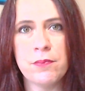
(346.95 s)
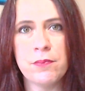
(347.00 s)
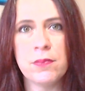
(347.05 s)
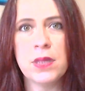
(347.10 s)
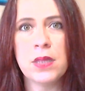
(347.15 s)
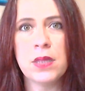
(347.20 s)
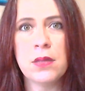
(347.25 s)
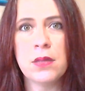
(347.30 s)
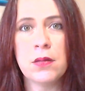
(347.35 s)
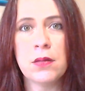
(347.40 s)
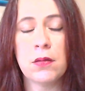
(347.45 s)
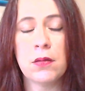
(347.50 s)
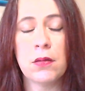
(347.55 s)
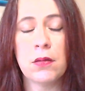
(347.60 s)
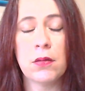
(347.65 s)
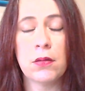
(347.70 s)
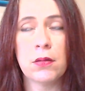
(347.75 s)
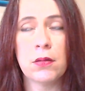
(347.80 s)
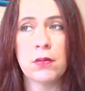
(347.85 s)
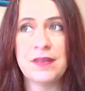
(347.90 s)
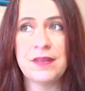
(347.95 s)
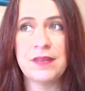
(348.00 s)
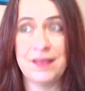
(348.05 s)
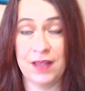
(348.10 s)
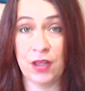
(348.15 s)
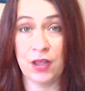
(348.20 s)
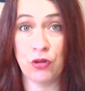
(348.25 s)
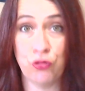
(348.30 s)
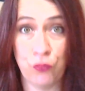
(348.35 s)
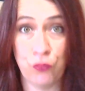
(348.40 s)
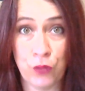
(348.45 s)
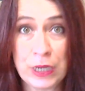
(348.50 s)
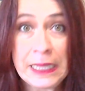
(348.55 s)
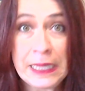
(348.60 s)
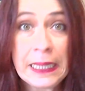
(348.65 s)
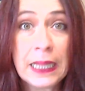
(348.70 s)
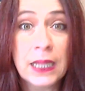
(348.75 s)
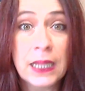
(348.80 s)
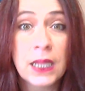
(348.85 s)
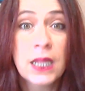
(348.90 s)
mais euh, des sagas que je veux
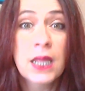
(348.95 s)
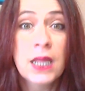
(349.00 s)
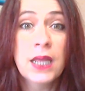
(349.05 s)
lire.